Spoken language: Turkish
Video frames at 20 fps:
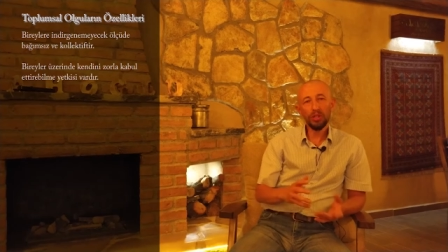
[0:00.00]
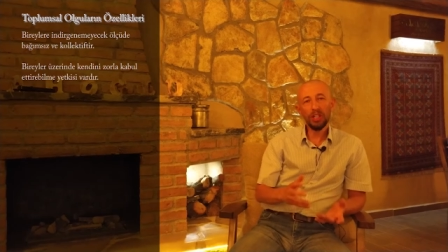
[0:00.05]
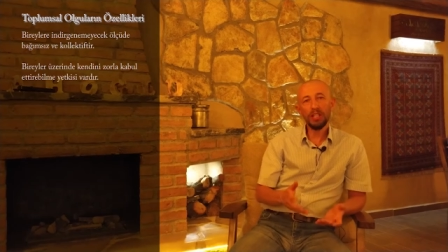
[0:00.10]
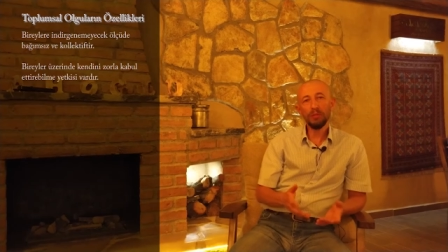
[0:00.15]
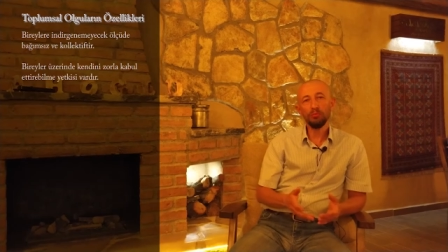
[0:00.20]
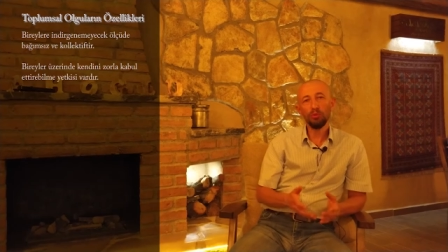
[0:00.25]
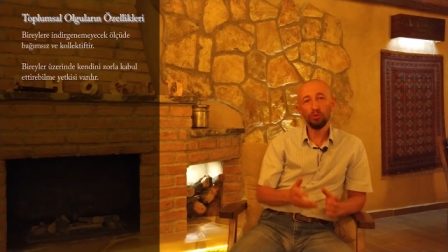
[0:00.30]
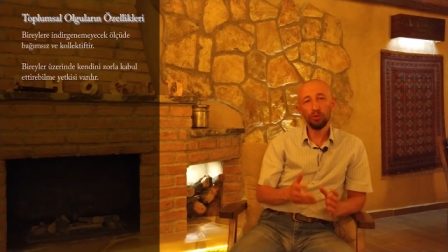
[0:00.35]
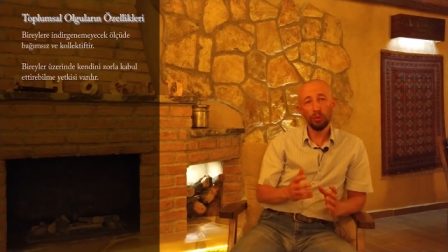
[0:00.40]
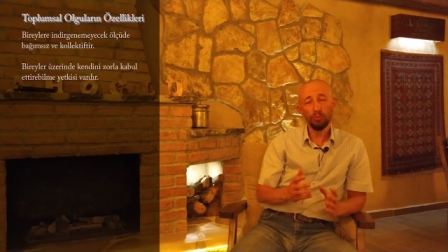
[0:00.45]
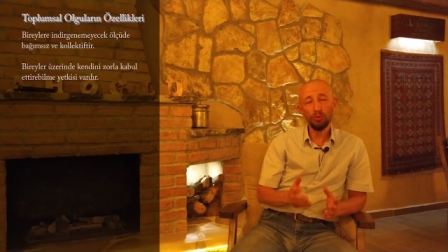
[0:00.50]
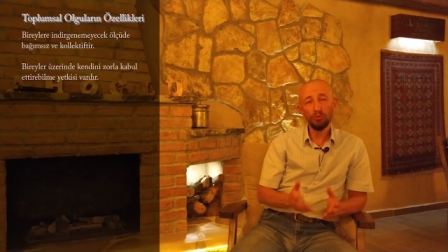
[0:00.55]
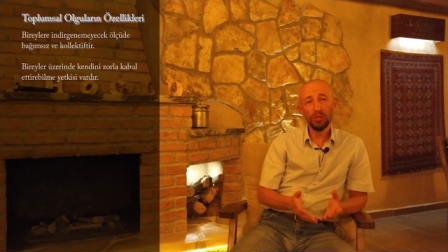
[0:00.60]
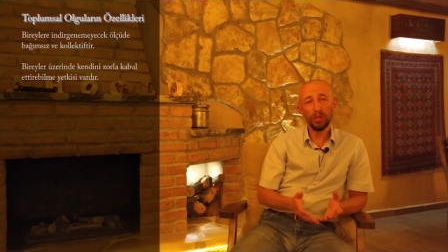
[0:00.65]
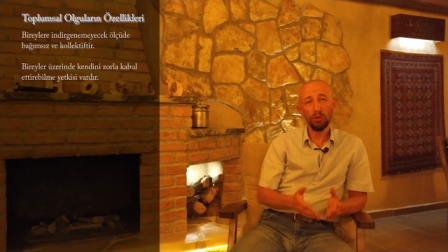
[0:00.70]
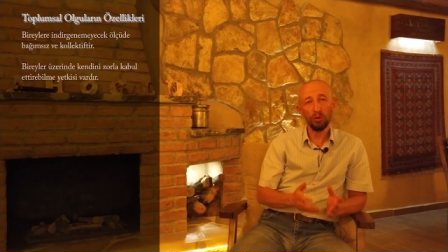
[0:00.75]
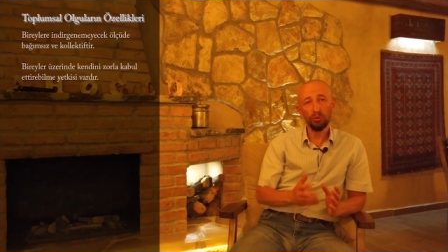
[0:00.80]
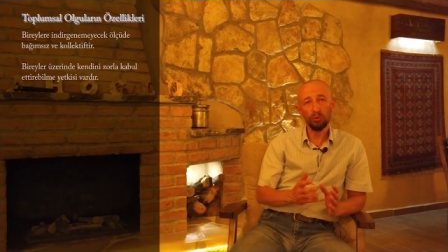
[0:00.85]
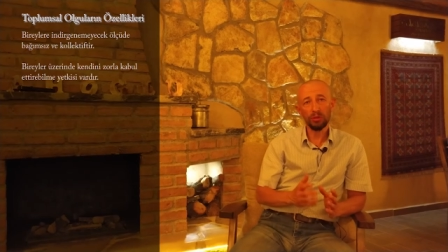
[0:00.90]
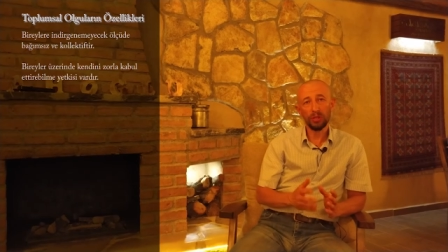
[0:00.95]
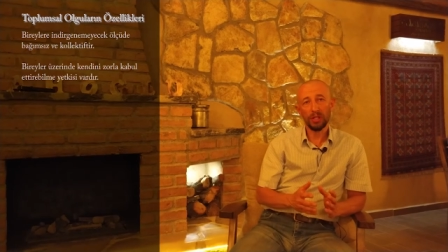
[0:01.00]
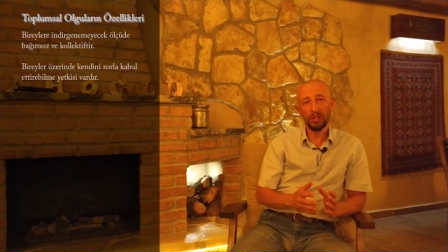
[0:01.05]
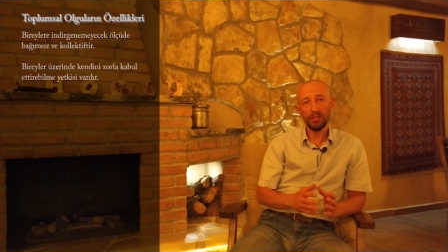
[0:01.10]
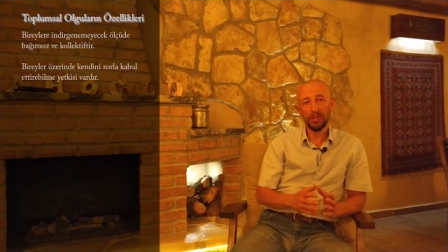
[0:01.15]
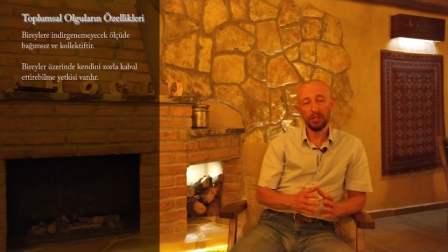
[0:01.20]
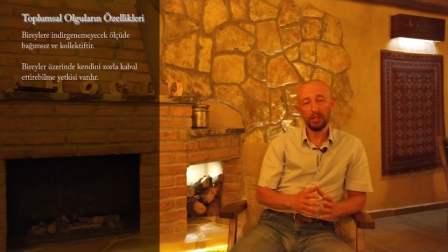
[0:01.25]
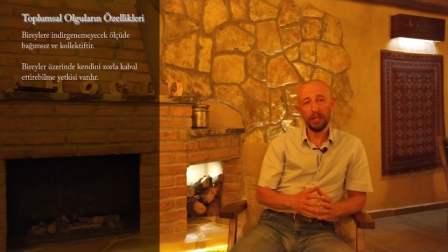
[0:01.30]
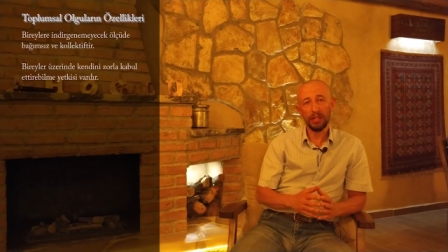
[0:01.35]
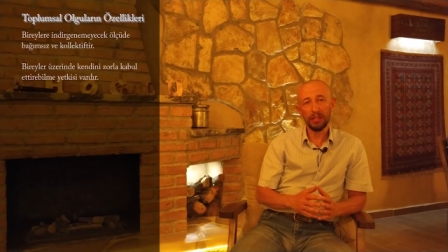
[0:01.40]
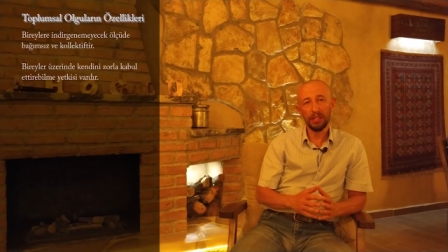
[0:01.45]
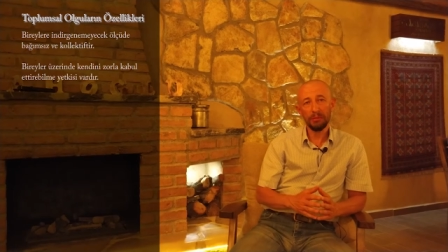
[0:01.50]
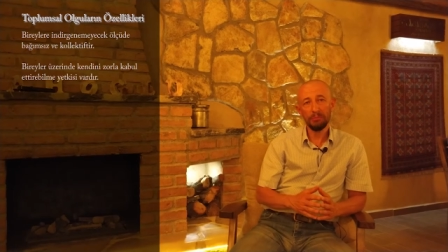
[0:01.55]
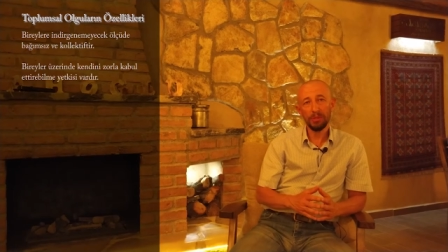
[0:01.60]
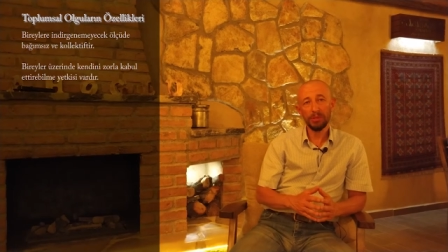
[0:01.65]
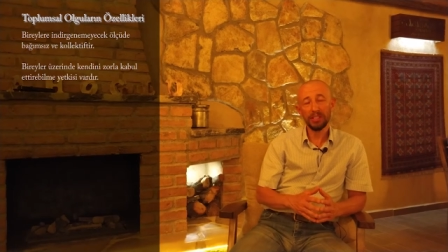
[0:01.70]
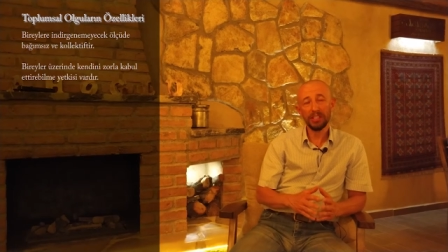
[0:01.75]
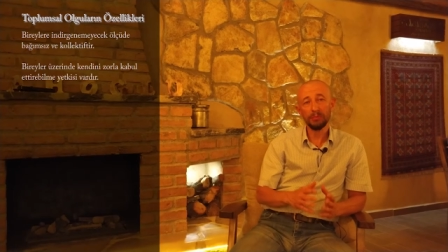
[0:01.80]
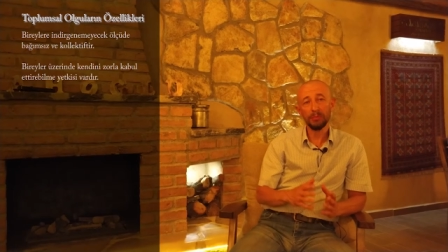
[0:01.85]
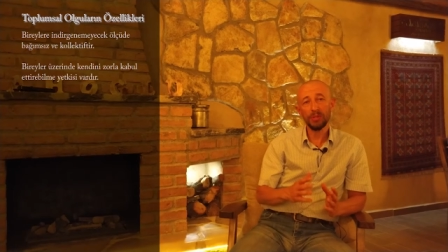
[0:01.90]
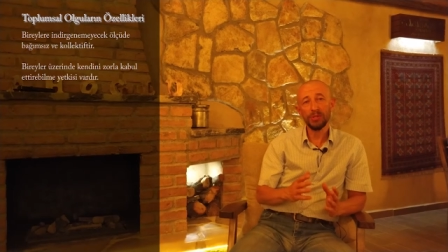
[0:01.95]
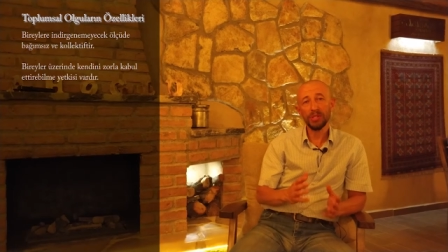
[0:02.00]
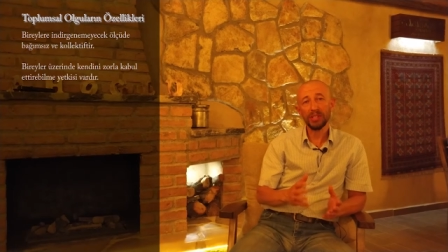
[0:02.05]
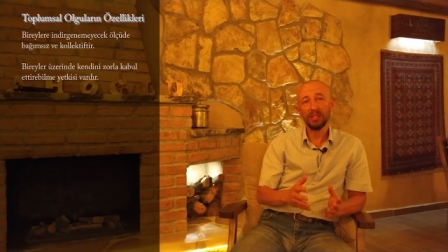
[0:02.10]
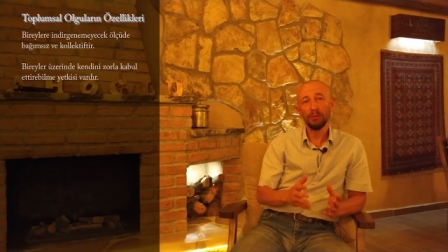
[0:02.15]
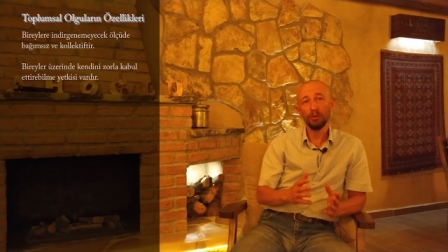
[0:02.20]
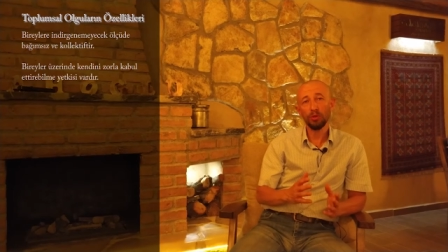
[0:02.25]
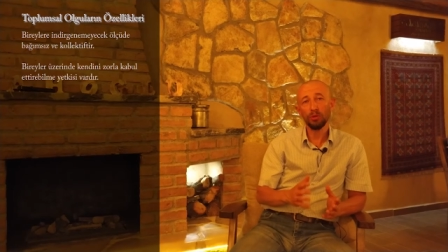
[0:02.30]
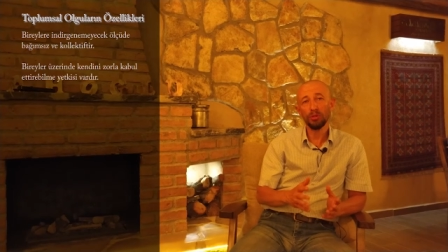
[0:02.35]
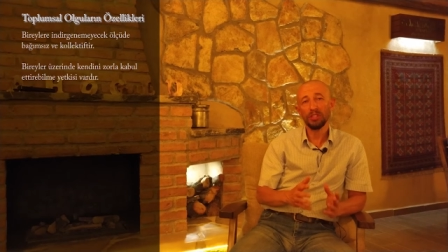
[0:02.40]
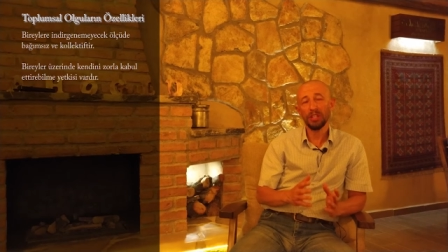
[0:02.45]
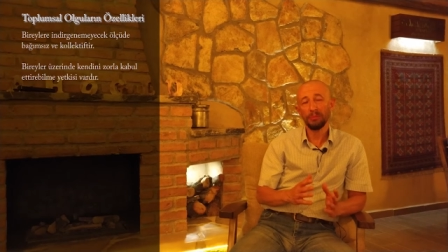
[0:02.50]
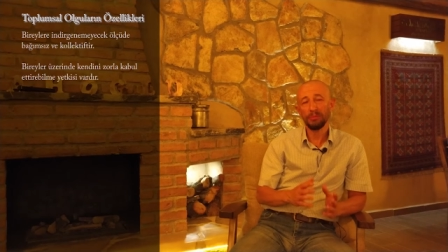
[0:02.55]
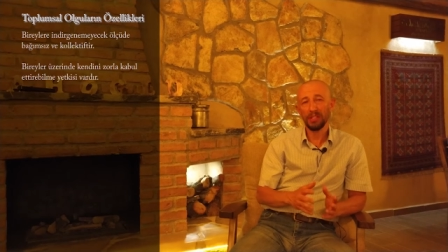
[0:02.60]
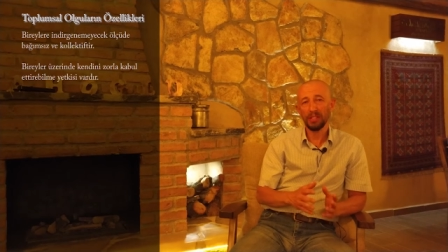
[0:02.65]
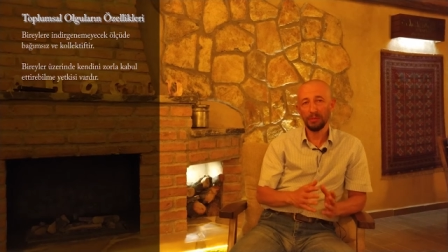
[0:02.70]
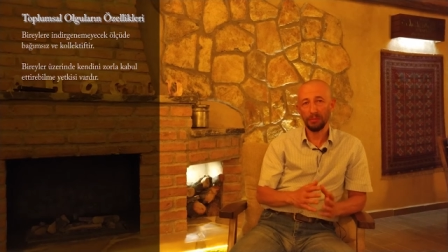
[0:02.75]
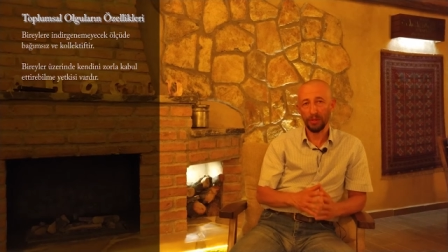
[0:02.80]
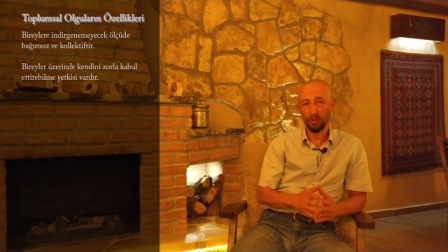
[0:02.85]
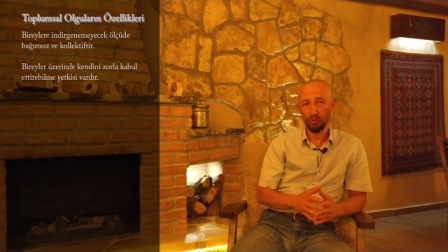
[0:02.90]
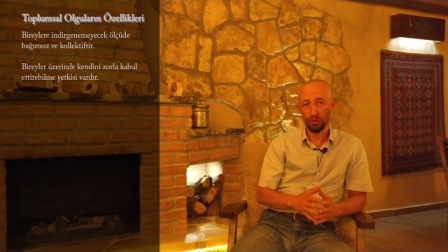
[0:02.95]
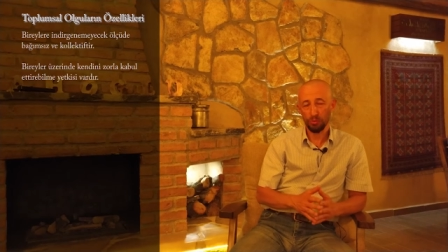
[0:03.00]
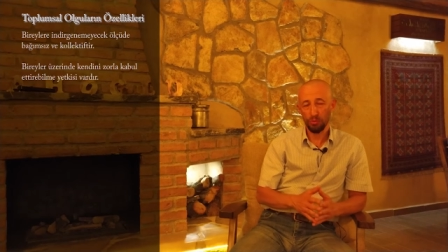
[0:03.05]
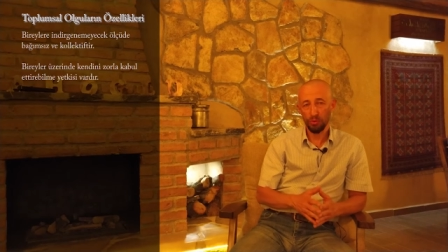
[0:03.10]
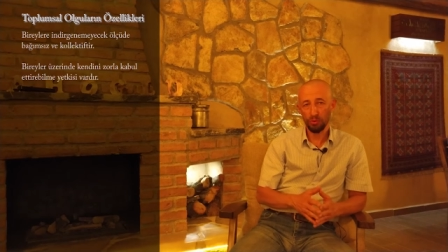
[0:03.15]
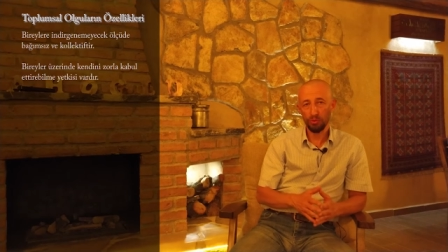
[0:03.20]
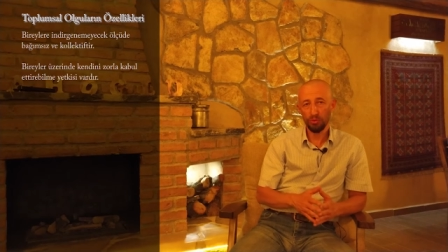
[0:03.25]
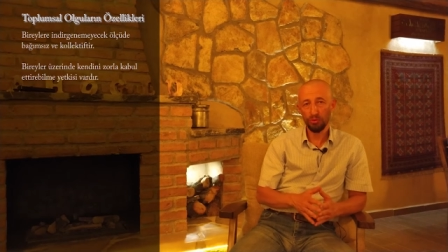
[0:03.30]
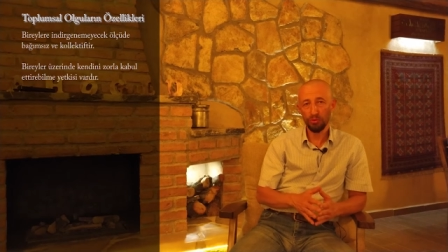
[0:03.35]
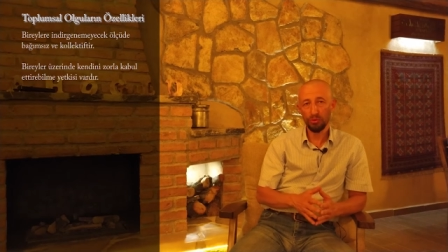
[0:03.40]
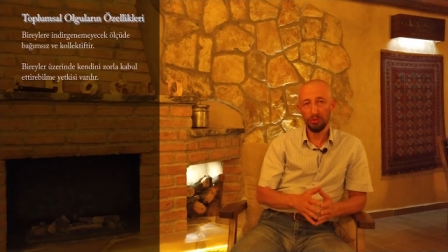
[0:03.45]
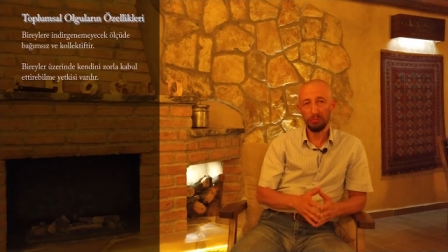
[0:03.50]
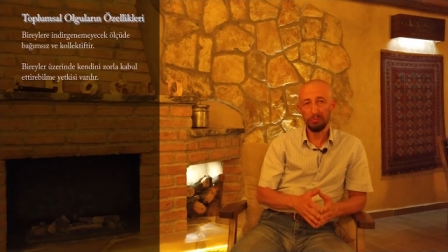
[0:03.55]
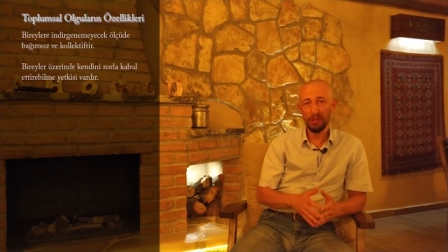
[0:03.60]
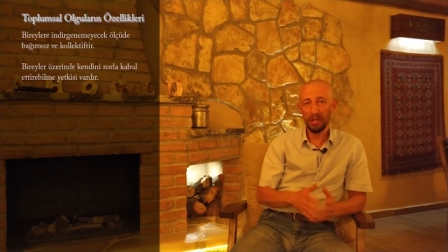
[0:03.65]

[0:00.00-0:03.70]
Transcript: Durkheim bu toplumsal olguları açıklarken bir takım açıklama yöntemlerine başvurmuş durmuştur?